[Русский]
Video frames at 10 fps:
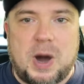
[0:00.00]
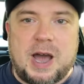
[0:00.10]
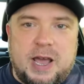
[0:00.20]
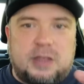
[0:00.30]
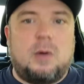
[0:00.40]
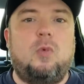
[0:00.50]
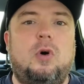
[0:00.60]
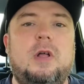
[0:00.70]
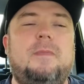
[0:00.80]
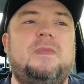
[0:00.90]

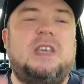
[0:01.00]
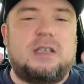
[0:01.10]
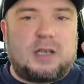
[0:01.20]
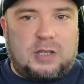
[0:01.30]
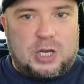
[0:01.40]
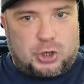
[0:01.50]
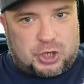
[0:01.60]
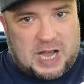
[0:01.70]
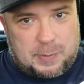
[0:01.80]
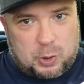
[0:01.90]
Поэтому, если ты
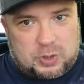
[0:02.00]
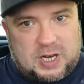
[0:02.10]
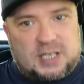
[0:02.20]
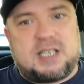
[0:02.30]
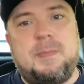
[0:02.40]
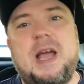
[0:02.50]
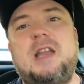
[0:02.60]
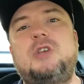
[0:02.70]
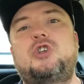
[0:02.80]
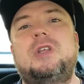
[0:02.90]
ищешь камеру для себя
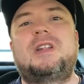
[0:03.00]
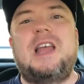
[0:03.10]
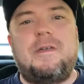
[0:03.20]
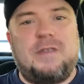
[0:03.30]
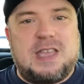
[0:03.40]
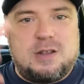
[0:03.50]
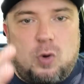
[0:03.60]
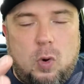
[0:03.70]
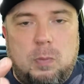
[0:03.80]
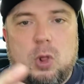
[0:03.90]
лично, для
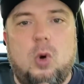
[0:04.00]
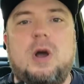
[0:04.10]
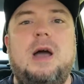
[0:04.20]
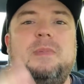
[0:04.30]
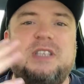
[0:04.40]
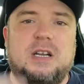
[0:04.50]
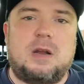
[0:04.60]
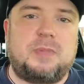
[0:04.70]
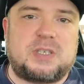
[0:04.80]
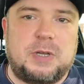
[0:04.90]
видеоблога,
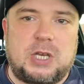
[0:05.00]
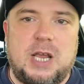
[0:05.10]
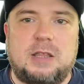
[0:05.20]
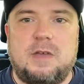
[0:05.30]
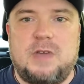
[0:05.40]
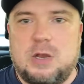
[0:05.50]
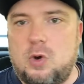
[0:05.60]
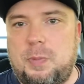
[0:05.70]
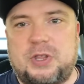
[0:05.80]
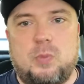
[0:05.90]
обязательно посмотри это
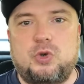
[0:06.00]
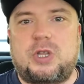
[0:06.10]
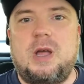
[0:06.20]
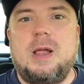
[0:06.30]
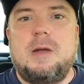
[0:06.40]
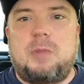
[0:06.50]
видео, потому что,